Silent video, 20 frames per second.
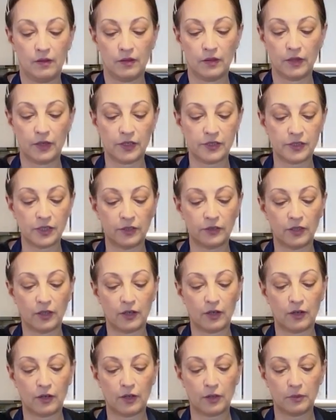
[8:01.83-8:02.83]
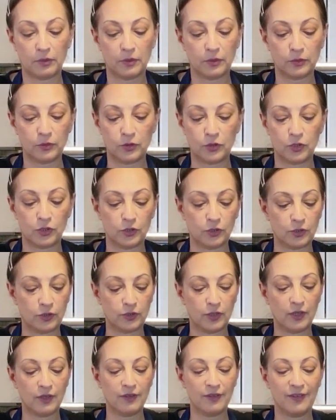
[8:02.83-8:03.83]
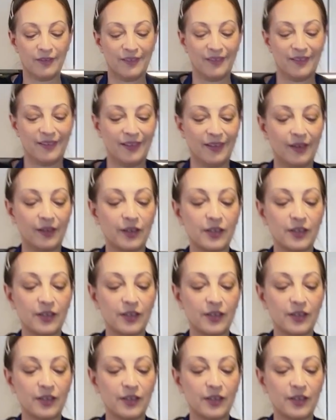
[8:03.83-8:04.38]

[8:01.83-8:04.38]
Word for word: Красота какая получилась, да? Mm-hmm.